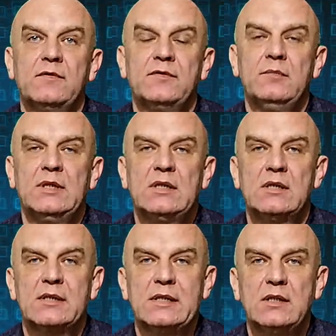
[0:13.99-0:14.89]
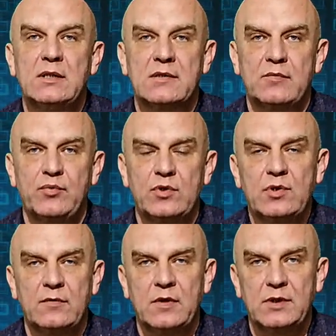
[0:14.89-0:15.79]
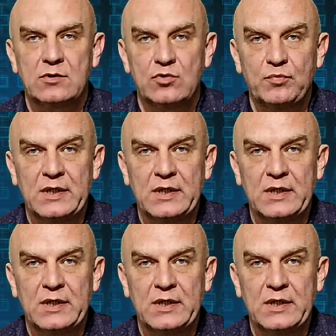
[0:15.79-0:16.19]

внимательно следите за почтой, вам должно